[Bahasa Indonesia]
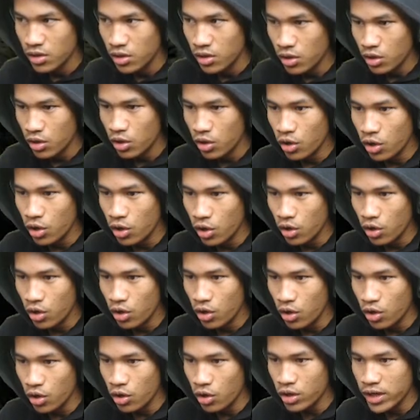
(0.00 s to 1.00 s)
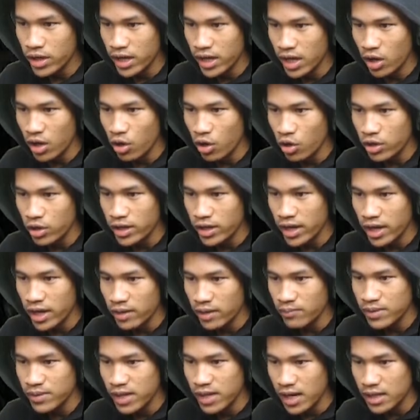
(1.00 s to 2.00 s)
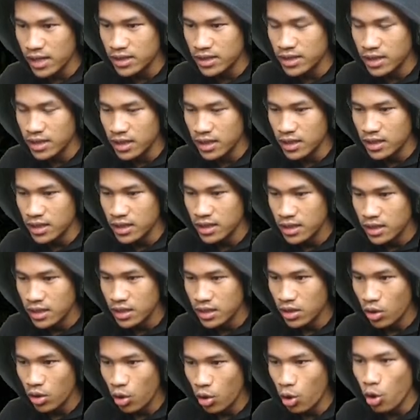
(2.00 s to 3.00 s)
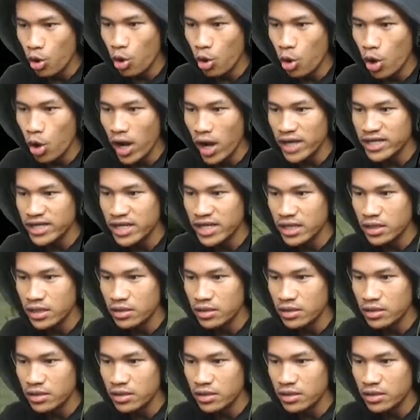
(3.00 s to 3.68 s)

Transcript: Oh, oke, okay, oke, okay, berarti oh, adik